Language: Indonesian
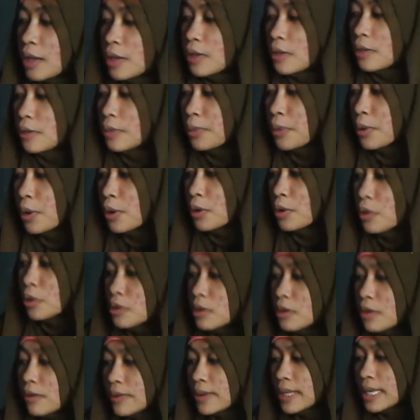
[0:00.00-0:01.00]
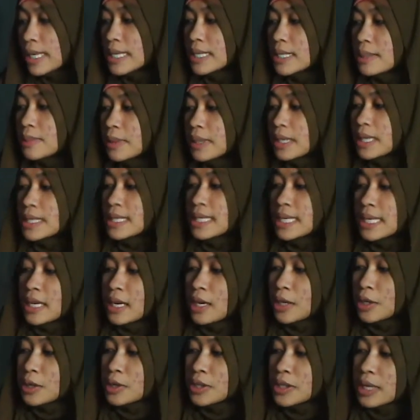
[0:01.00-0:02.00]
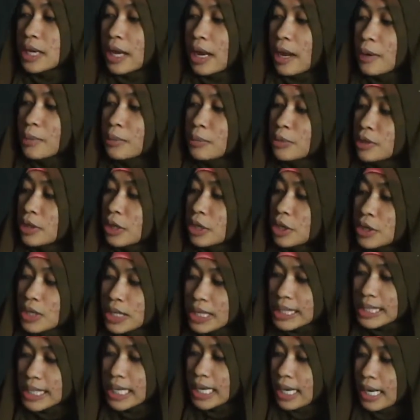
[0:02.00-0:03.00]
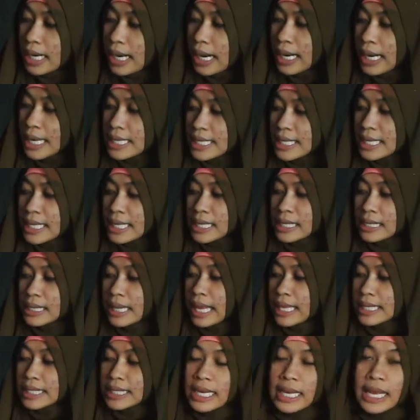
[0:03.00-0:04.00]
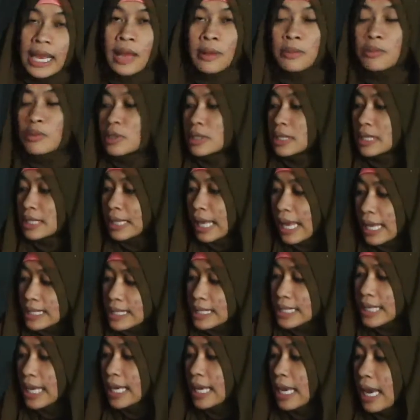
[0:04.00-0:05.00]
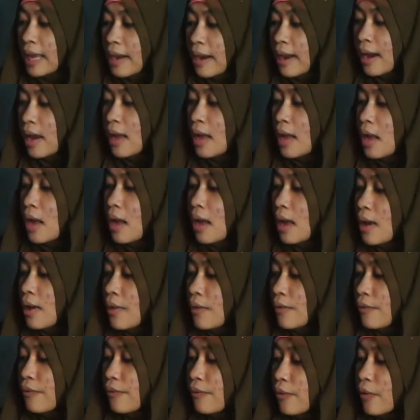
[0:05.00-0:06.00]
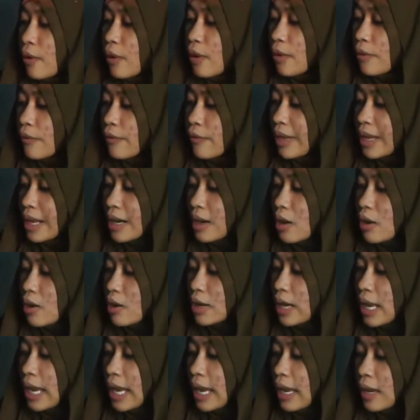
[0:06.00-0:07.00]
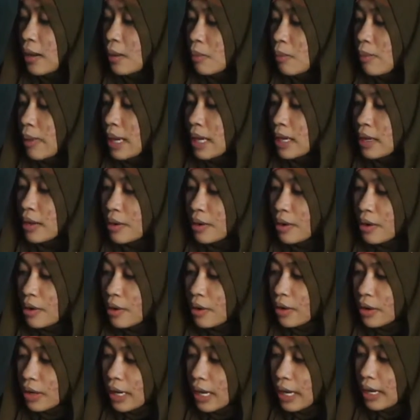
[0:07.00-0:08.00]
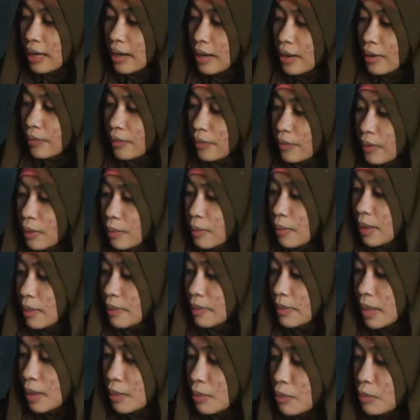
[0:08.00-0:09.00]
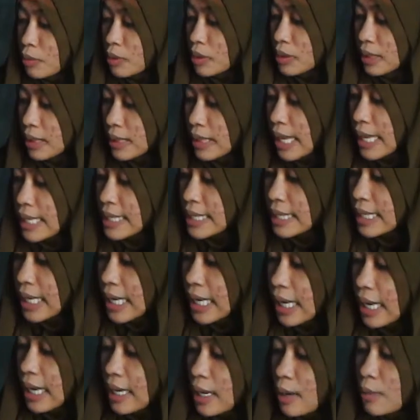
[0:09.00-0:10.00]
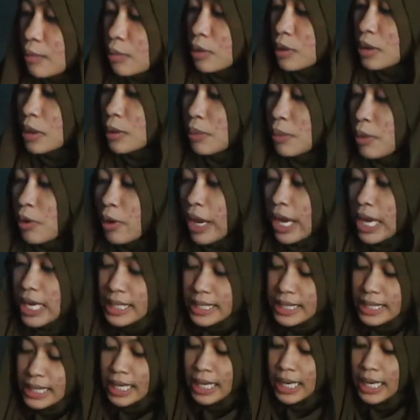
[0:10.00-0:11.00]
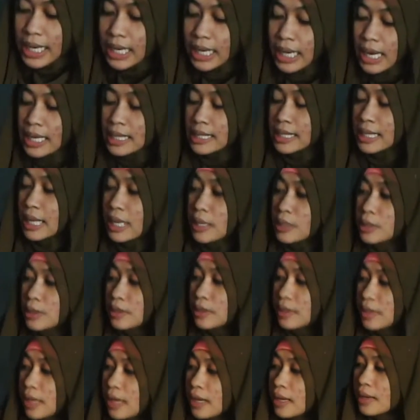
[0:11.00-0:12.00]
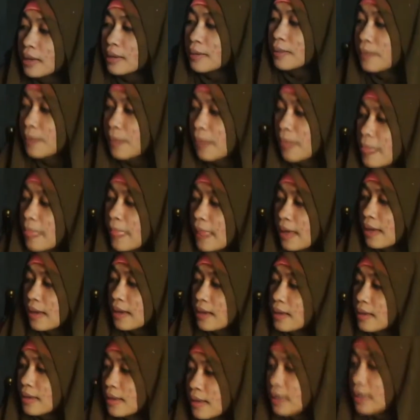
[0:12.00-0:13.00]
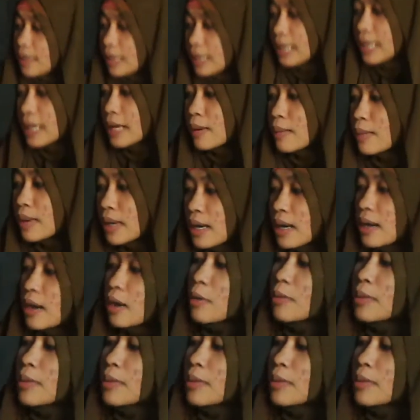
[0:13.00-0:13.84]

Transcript: you productivity seperti single user and multi user ada single testing and multitasking ada proveron and background ada primitive multitasking ada multi processing dan selanjutnya ini gambar dari